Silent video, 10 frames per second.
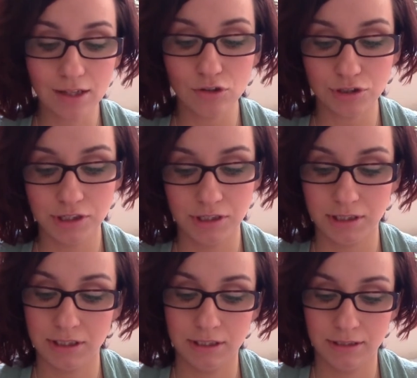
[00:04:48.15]
No i,
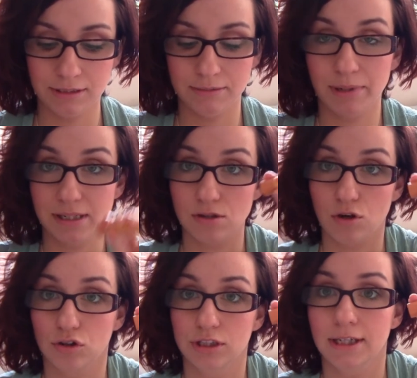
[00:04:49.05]
i bardzo
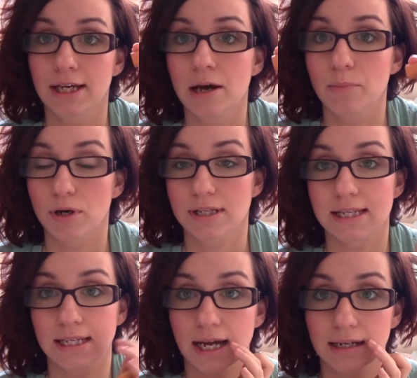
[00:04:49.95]
godny
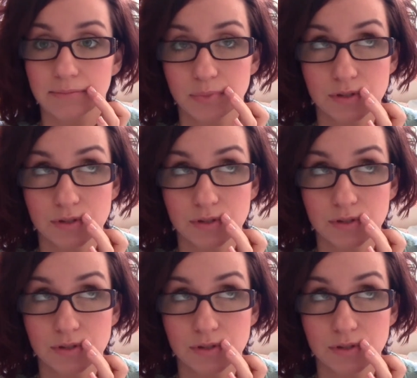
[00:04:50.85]
polecenia.